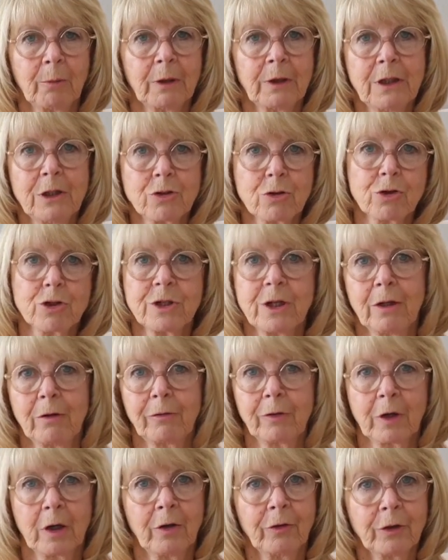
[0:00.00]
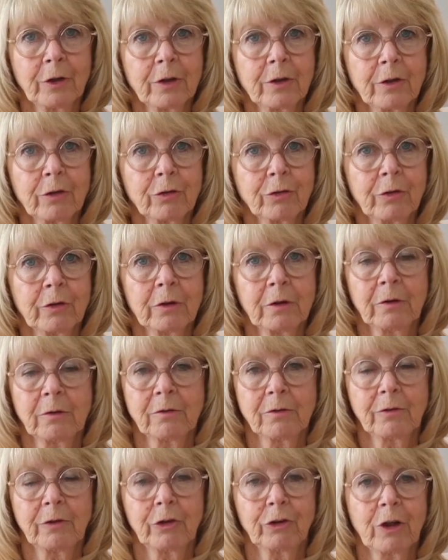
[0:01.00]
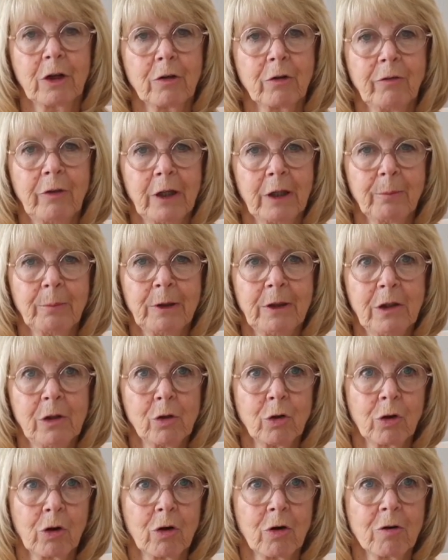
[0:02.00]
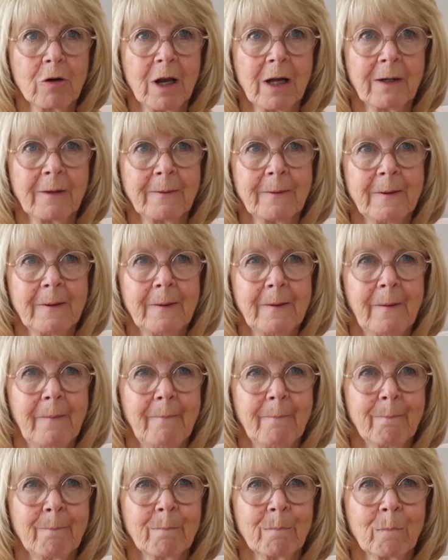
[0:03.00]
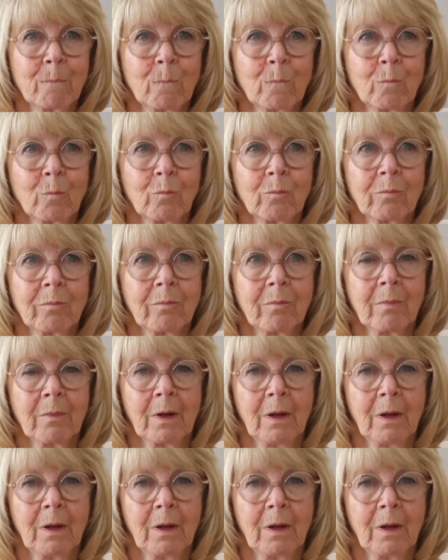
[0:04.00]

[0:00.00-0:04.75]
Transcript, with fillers: Drzewo życzeń, w którym narysujesz swoje najgłębsze pragnienie serca.